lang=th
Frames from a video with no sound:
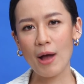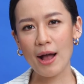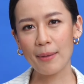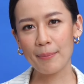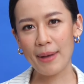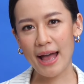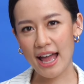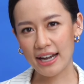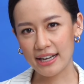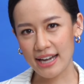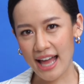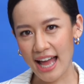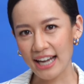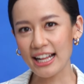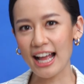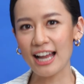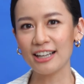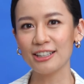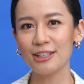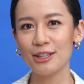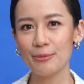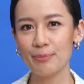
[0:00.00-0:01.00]
การวางแผนด้า
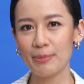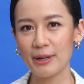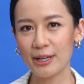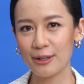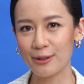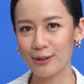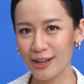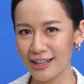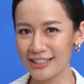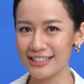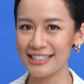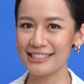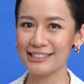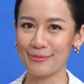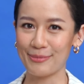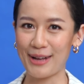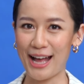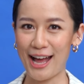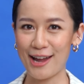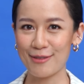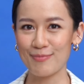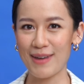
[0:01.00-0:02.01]
นการเงินเป็นเรื่องที่
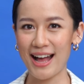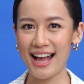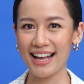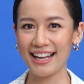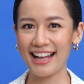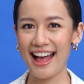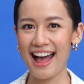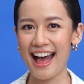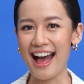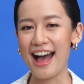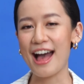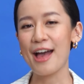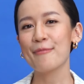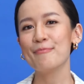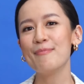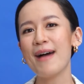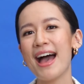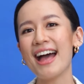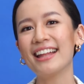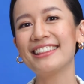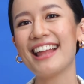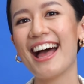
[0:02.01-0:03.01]
สำคัญมากค่ะ
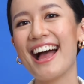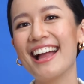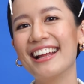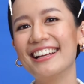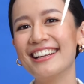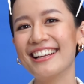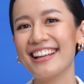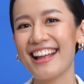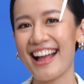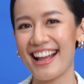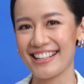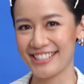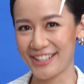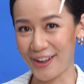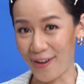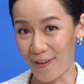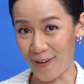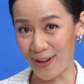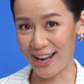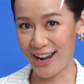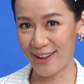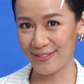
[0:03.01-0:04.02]
แบ๊ไตเลยอยากจะ
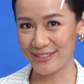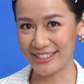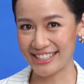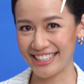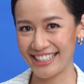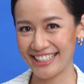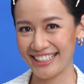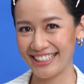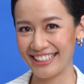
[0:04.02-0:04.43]
ขอนำเส